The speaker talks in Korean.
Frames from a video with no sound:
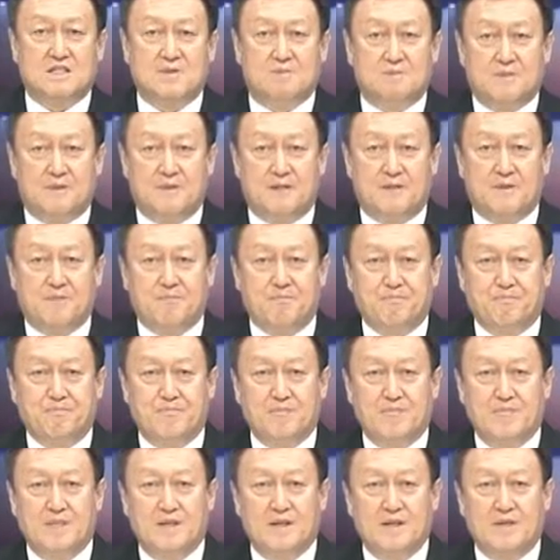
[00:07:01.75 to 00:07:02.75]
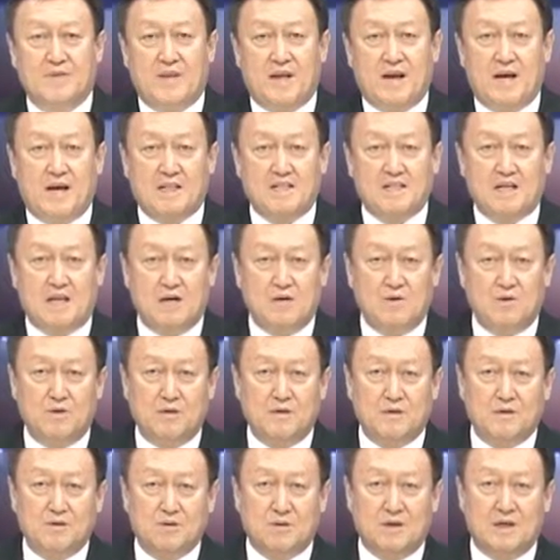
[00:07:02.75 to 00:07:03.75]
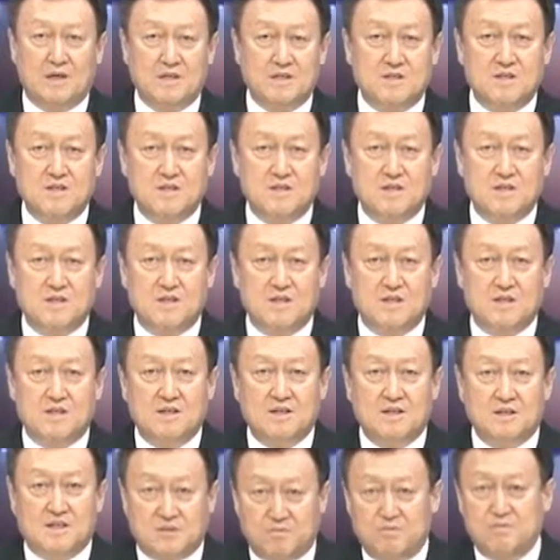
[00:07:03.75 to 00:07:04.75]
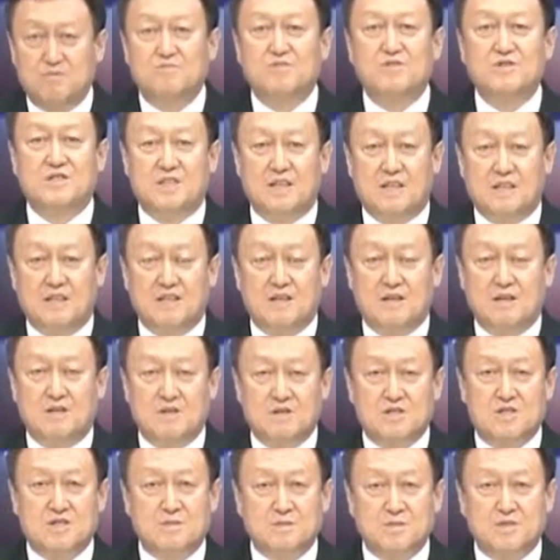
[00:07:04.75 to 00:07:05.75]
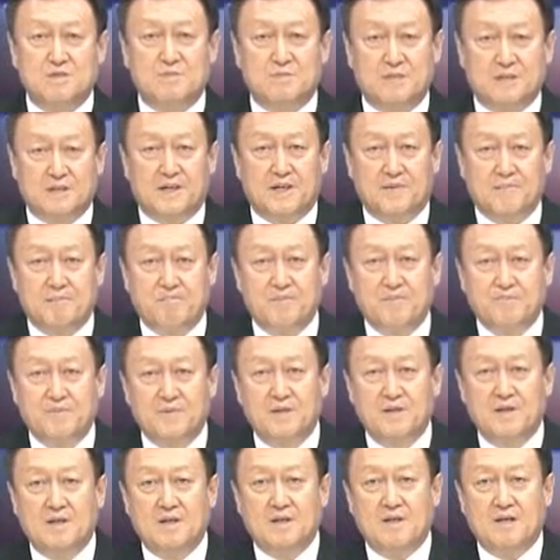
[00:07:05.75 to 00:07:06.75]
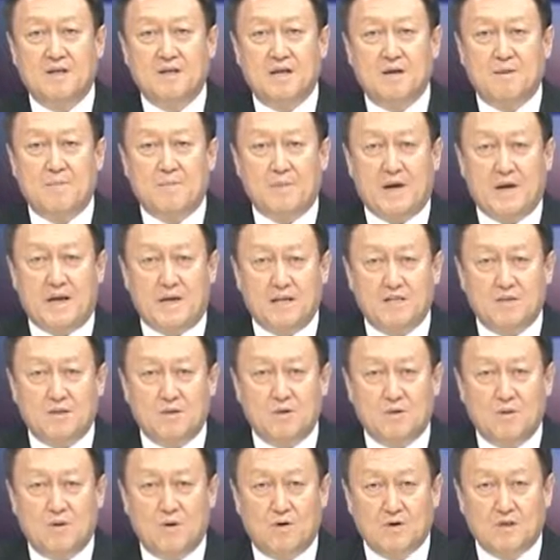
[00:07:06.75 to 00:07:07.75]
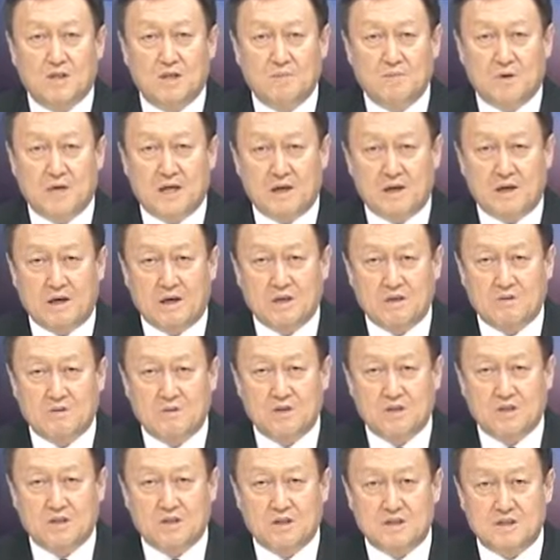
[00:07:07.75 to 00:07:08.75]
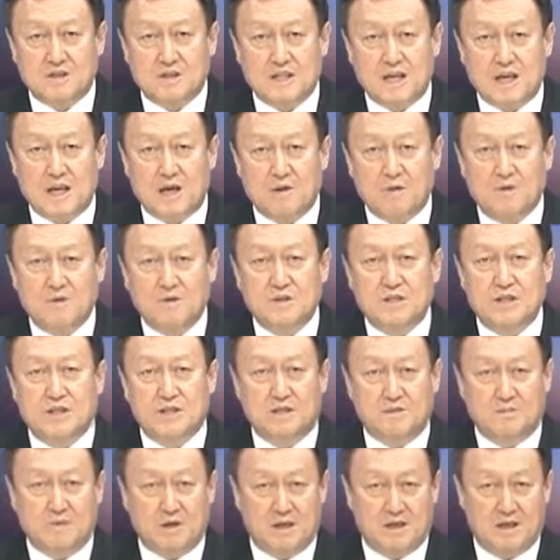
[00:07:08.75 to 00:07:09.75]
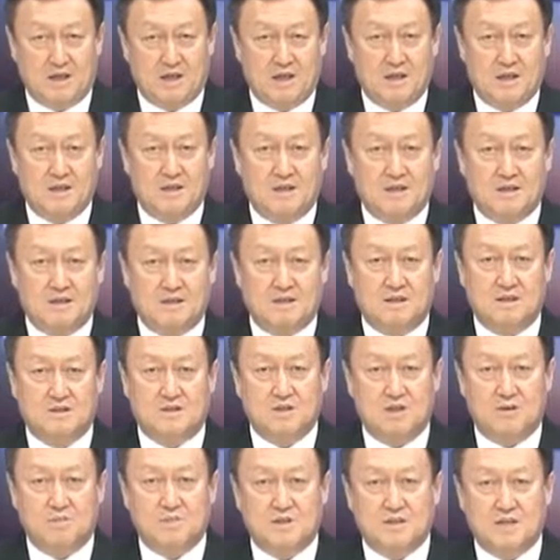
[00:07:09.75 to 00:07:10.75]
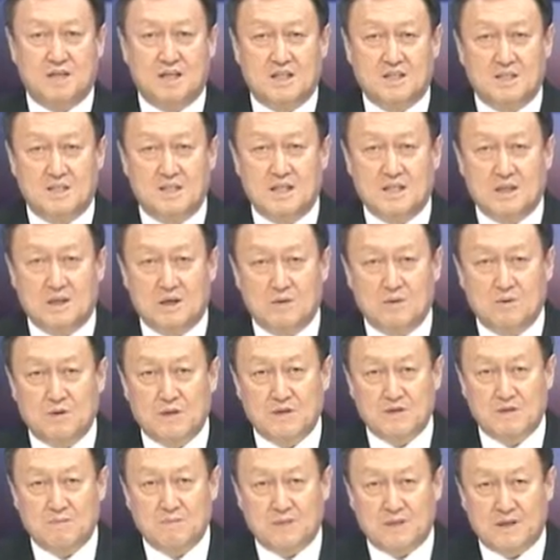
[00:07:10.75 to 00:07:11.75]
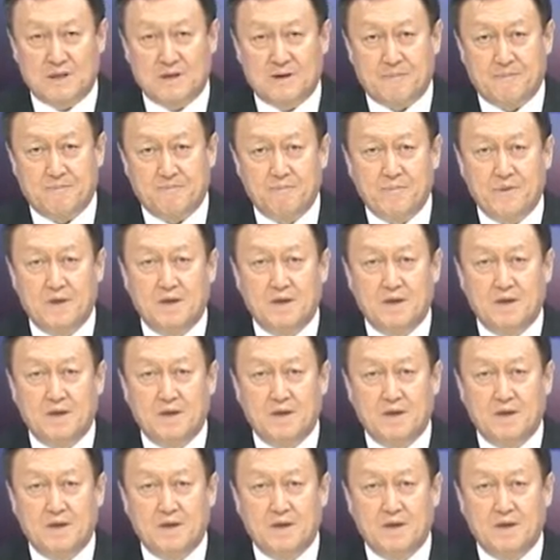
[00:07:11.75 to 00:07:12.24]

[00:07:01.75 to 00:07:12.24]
있습니다. 내가 살고 있는 동안은 집은 문제가 될 것이 없습니다. 매니지드 롱텀케어라고 이루어지는 새로운 개념의 그 서비스가 시행되고 있습니다.